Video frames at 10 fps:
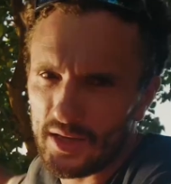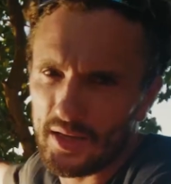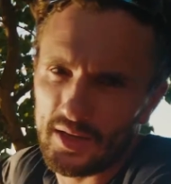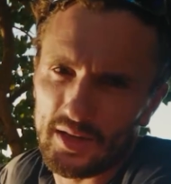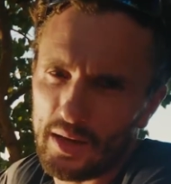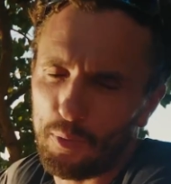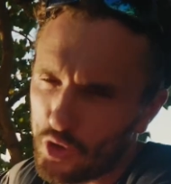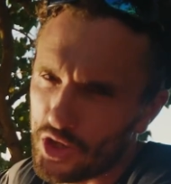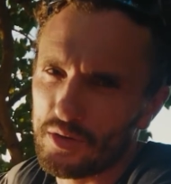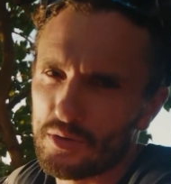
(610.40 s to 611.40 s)
et la
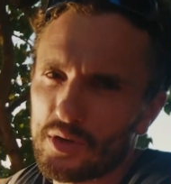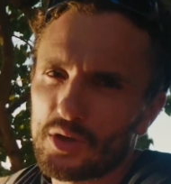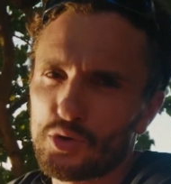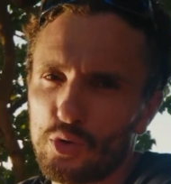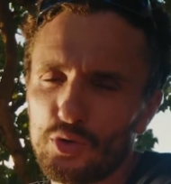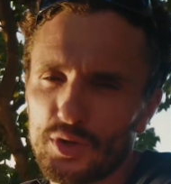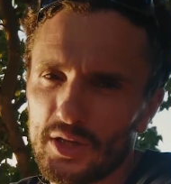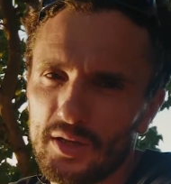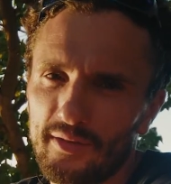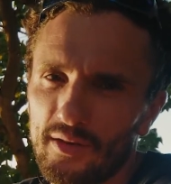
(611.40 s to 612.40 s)
prochaine, ce sera sur le
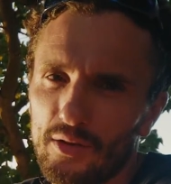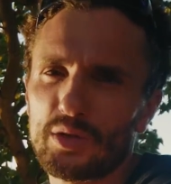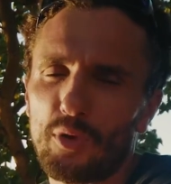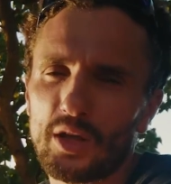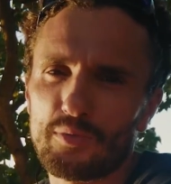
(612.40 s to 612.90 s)
site choisi pour la